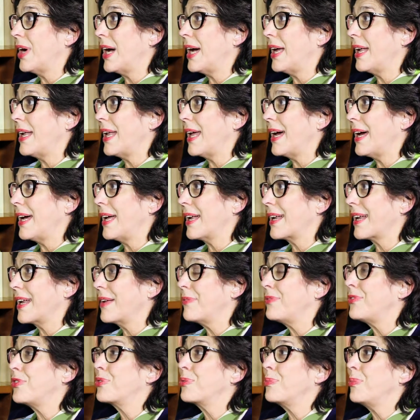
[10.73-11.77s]
a la
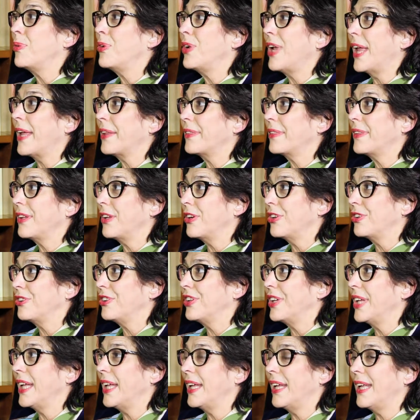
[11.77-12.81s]

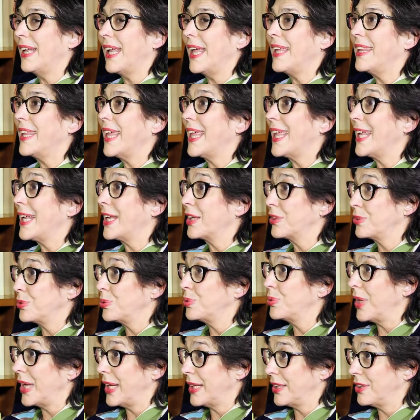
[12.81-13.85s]
reformulación de la idea de
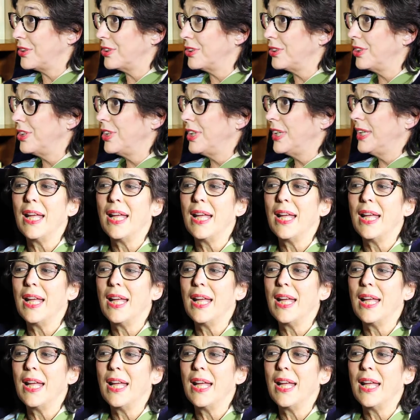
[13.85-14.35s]
lectura, ¿no?